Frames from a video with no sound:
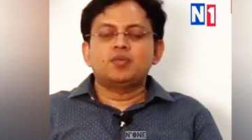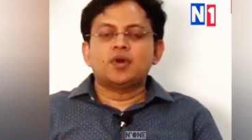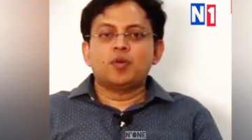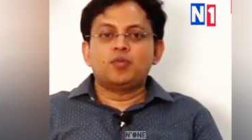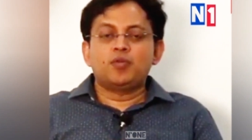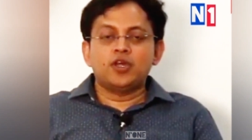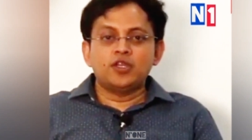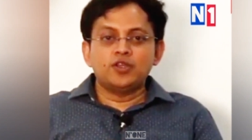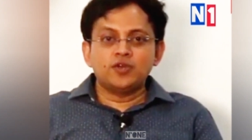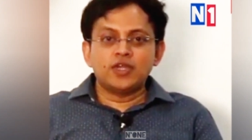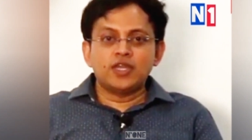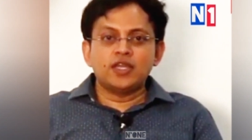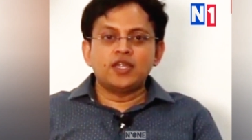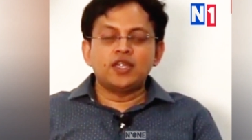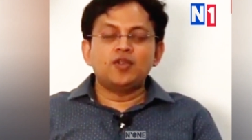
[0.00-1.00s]
పాపా
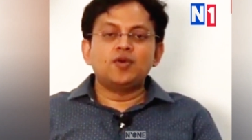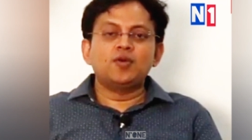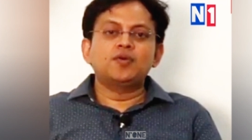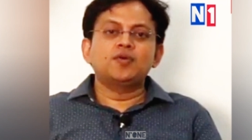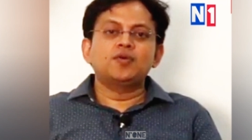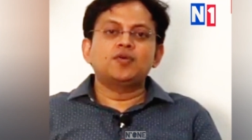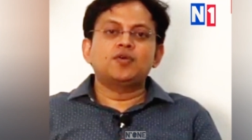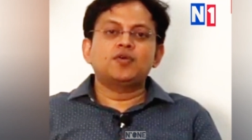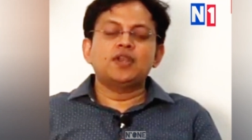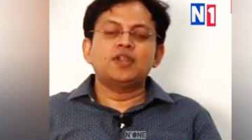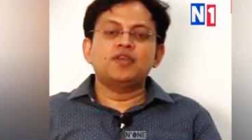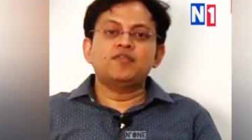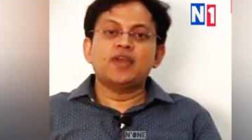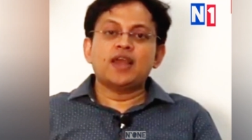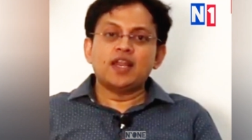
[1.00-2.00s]
న్యూగినీలో
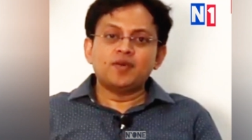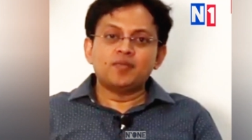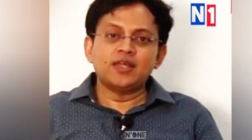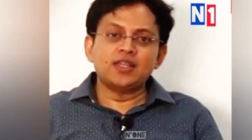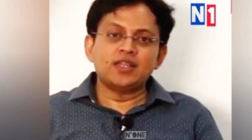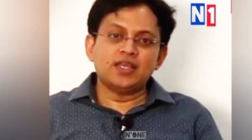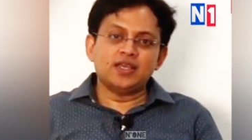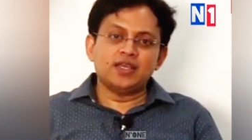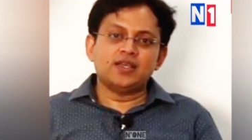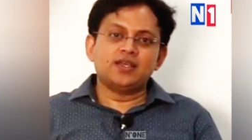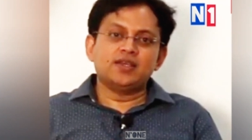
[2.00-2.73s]
కొన్ని వేల మంది